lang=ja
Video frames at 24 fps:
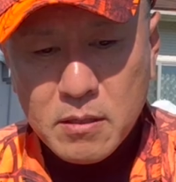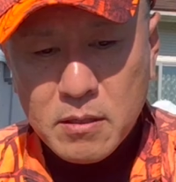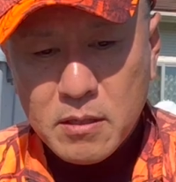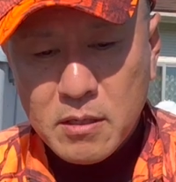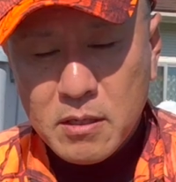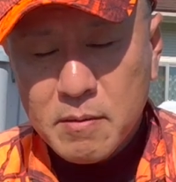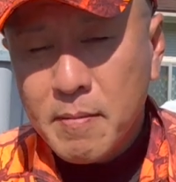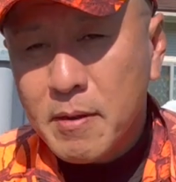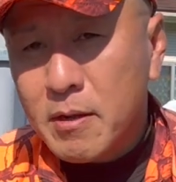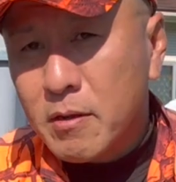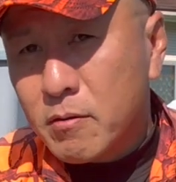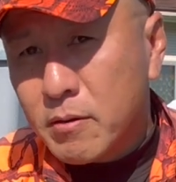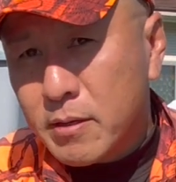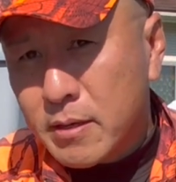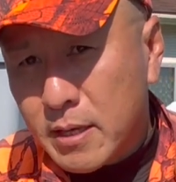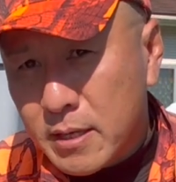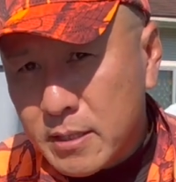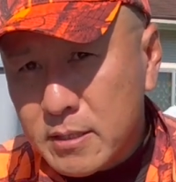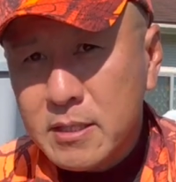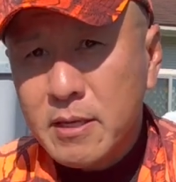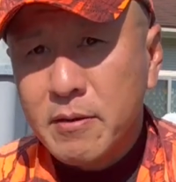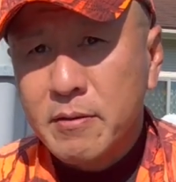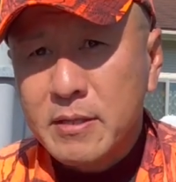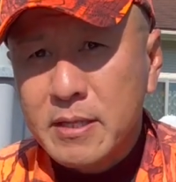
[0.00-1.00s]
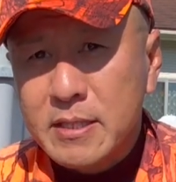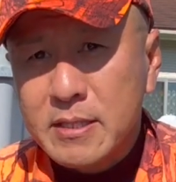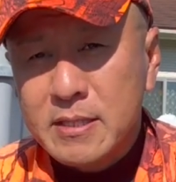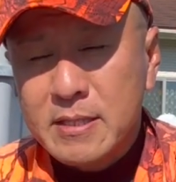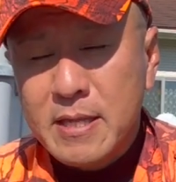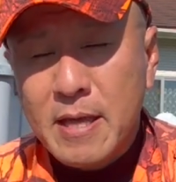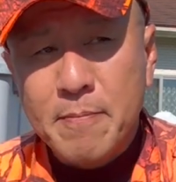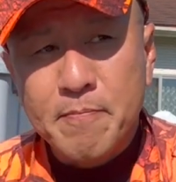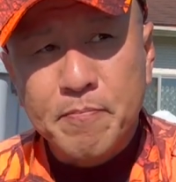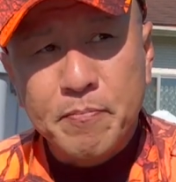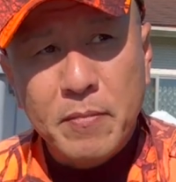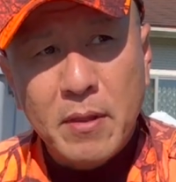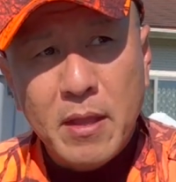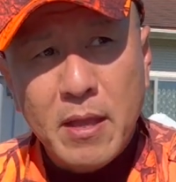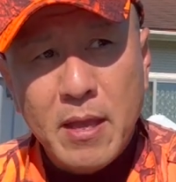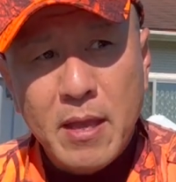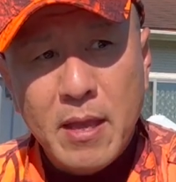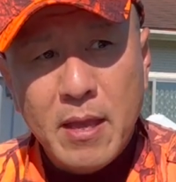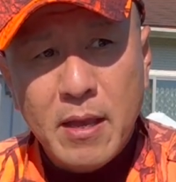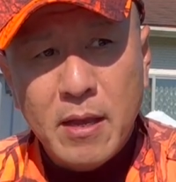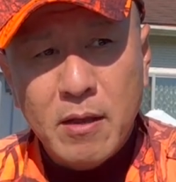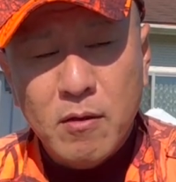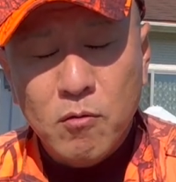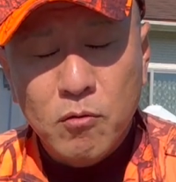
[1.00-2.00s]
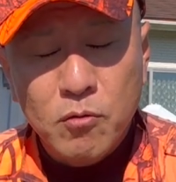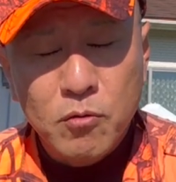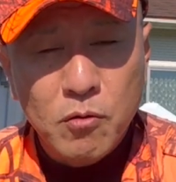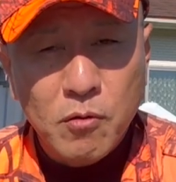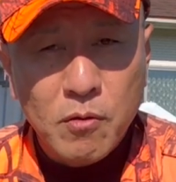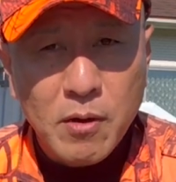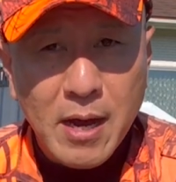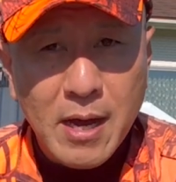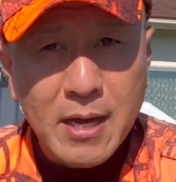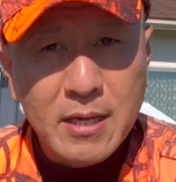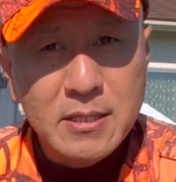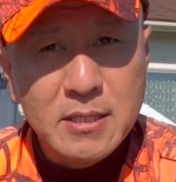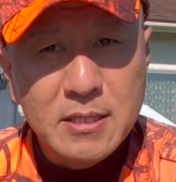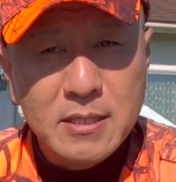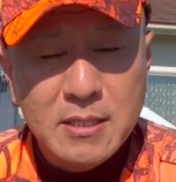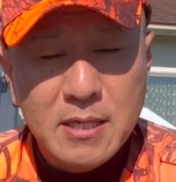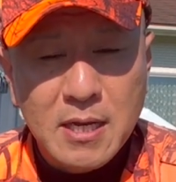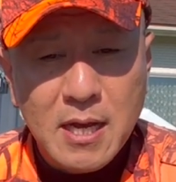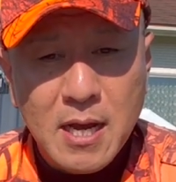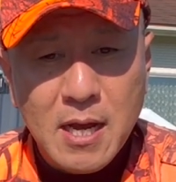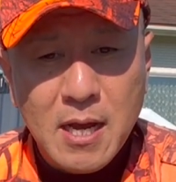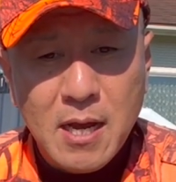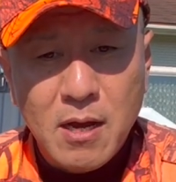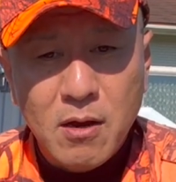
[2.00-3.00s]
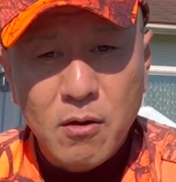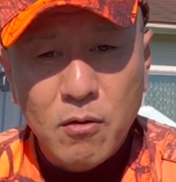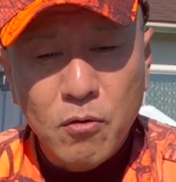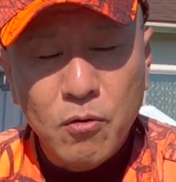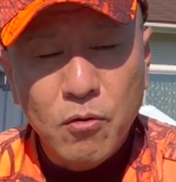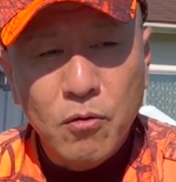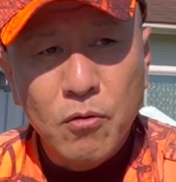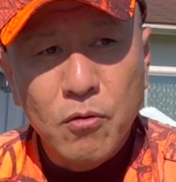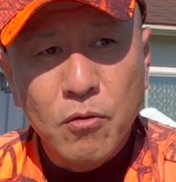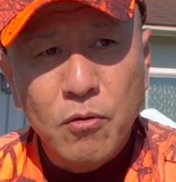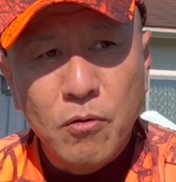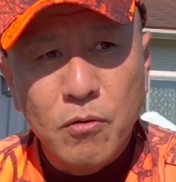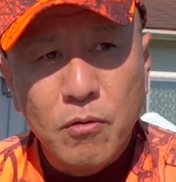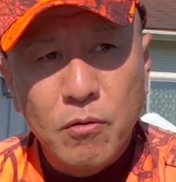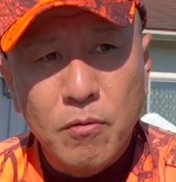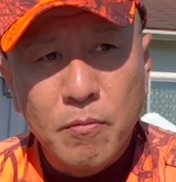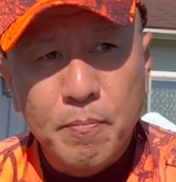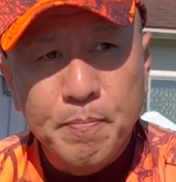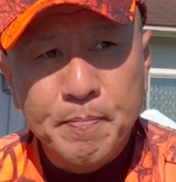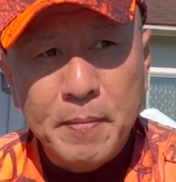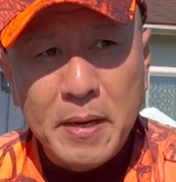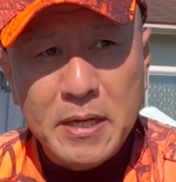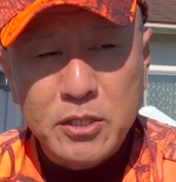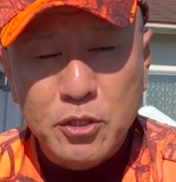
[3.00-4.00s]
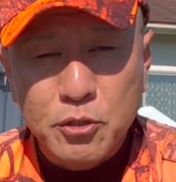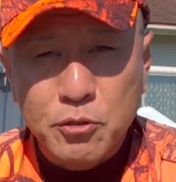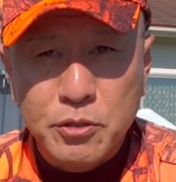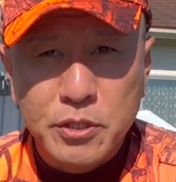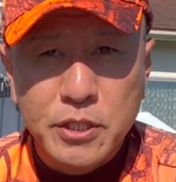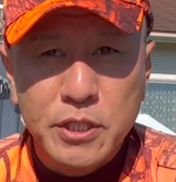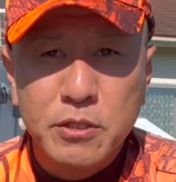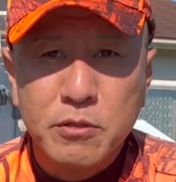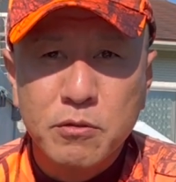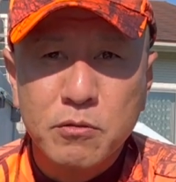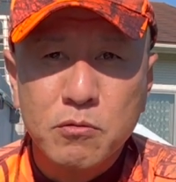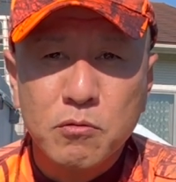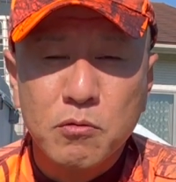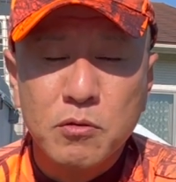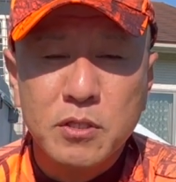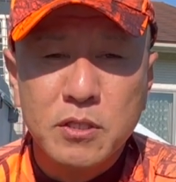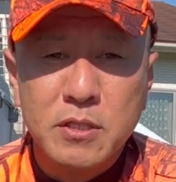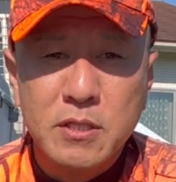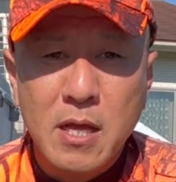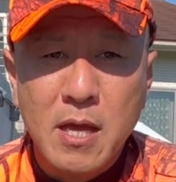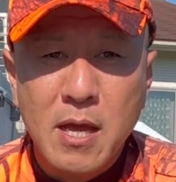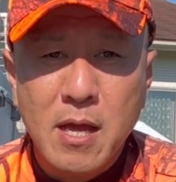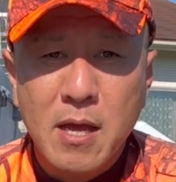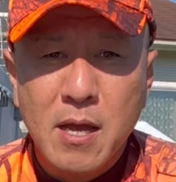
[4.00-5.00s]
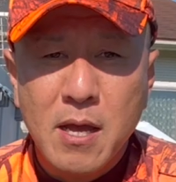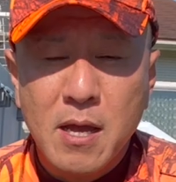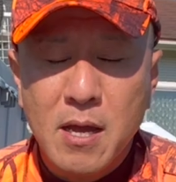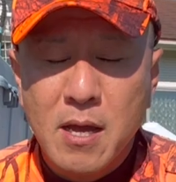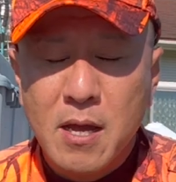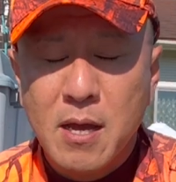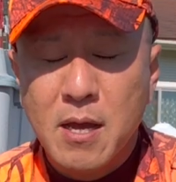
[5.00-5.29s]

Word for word: 今現在はですね、このアスカを、主軸とした